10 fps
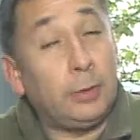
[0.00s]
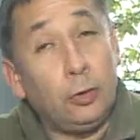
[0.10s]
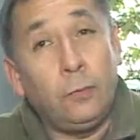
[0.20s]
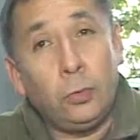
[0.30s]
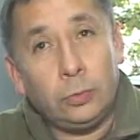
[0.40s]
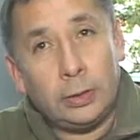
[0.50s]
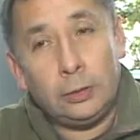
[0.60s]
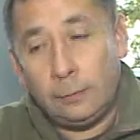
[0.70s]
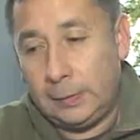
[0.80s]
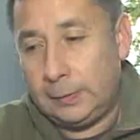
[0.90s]
también los
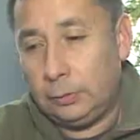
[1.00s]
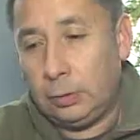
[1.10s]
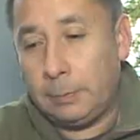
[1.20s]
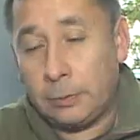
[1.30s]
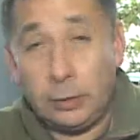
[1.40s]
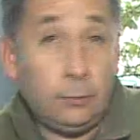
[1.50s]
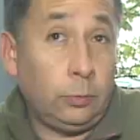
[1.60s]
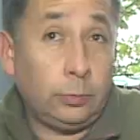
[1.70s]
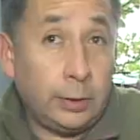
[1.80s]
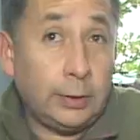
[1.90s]
voluntarios, felicito a las
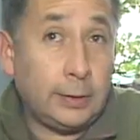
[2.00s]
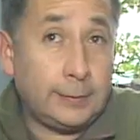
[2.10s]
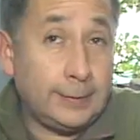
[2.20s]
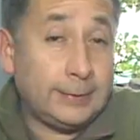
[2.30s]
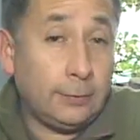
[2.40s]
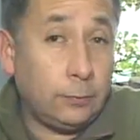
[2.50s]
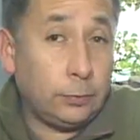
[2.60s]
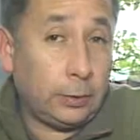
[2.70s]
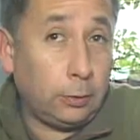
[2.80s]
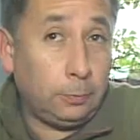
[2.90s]
personas voluntarias que sin
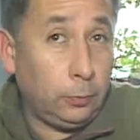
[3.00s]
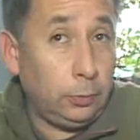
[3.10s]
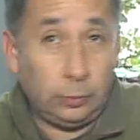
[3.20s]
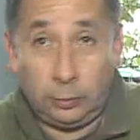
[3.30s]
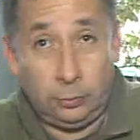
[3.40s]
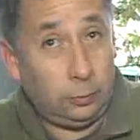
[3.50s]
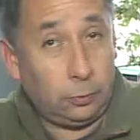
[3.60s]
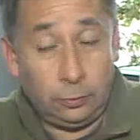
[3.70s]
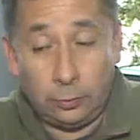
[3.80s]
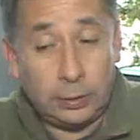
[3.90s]
ser funcionarios públicos,
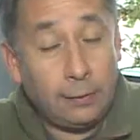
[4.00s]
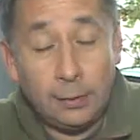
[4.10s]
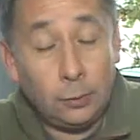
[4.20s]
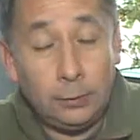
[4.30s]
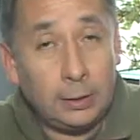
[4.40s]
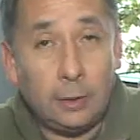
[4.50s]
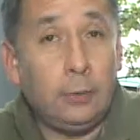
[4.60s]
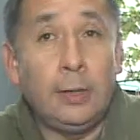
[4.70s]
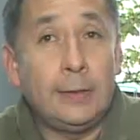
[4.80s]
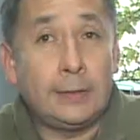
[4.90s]
no estaban
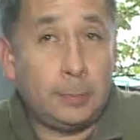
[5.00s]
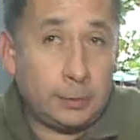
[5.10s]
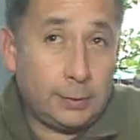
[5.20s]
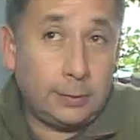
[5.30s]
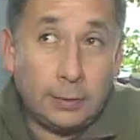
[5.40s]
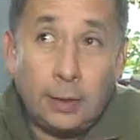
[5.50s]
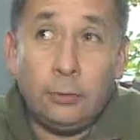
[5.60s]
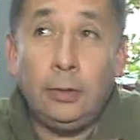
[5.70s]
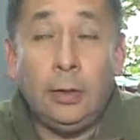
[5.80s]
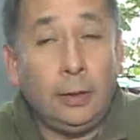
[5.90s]
obligados, se
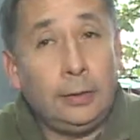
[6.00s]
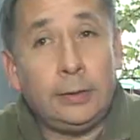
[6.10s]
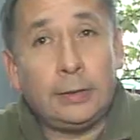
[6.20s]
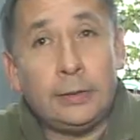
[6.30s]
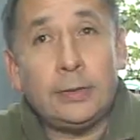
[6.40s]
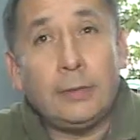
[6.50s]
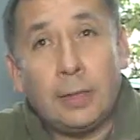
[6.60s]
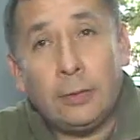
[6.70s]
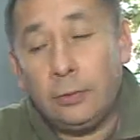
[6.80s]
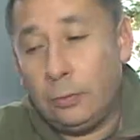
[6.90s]
presentaron y están
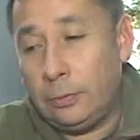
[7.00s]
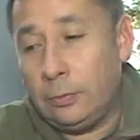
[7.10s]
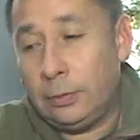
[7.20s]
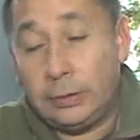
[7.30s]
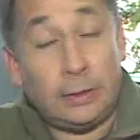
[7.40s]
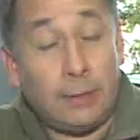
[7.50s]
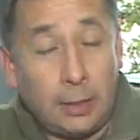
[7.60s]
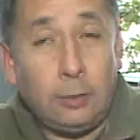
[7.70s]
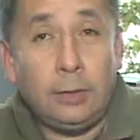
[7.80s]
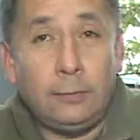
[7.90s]
trabajando y
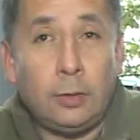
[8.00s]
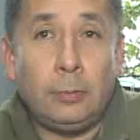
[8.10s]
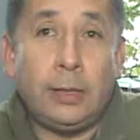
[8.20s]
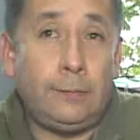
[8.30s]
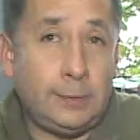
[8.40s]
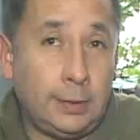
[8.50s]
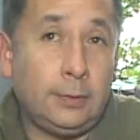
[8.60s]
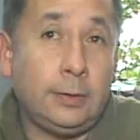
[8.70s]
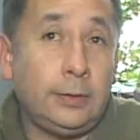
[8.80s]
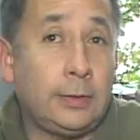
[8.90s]
trabajaron en forma
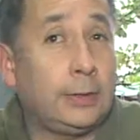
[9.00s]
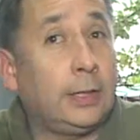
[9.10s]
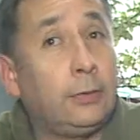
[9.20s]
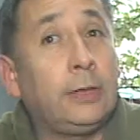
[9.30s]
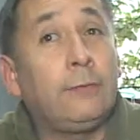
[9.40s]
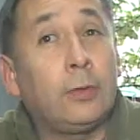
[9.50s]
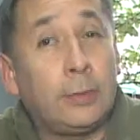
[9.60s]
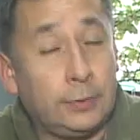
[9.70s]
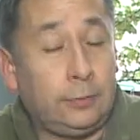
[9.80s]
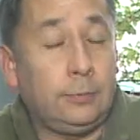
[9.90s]
eficiente y entregaron la
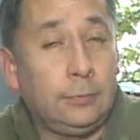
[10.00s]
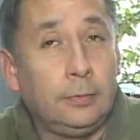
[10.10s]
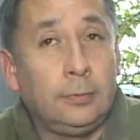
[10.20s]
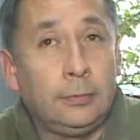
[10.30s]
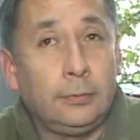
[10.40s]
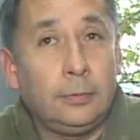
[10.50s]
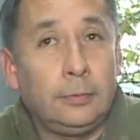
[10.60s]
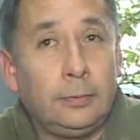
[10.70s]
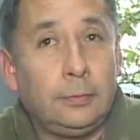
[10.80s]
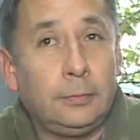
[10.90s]
información
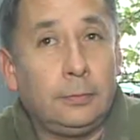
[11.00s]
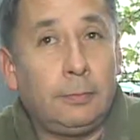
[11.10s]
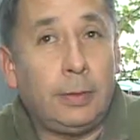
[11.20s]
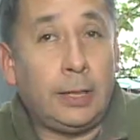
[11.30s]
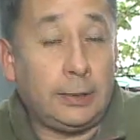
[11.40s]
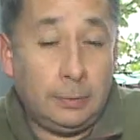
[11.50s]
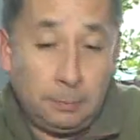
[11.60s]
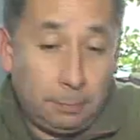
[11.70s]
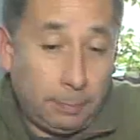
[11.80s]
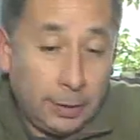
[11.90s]

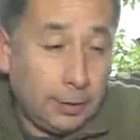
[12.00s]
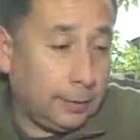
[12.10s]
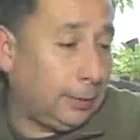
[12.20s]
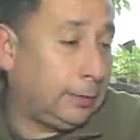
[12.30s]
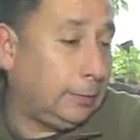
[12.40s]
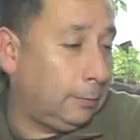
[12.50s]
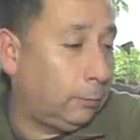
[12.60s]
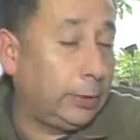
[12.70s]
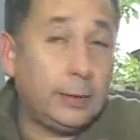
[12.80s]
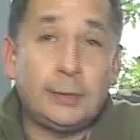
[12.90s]
para, para el
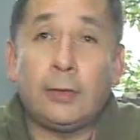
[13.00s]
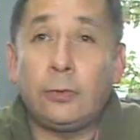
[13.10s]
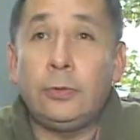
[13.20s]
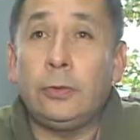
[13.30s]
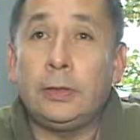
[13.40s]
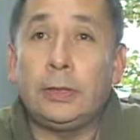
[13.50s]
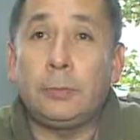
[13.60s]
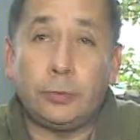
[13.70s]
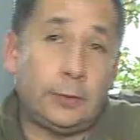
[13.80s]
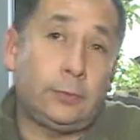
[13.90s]
buen desarrollo de
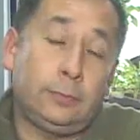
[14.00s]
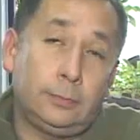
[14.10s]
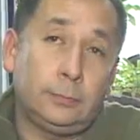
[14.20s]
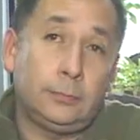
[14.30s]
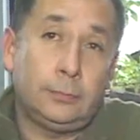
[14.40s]
este proceso.